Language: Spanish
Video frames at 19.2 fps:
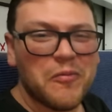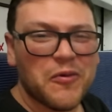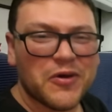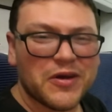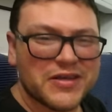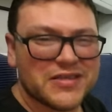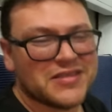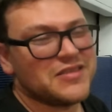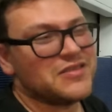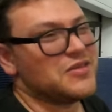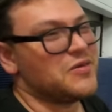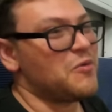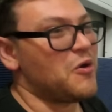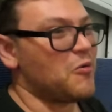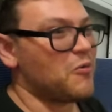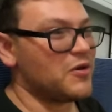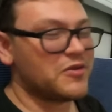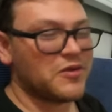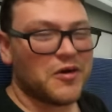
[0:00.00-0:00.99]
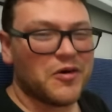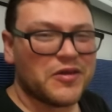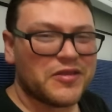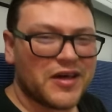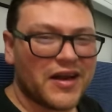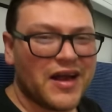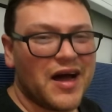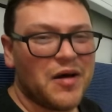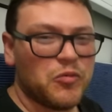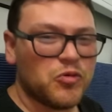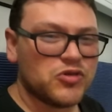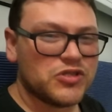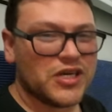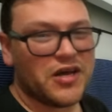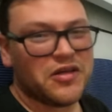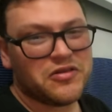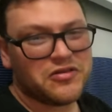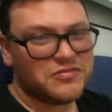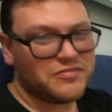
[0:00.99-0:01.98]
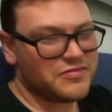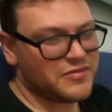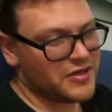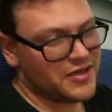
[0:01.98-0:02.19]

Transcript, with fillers: porque si somos cuatro vamos a estar amuchados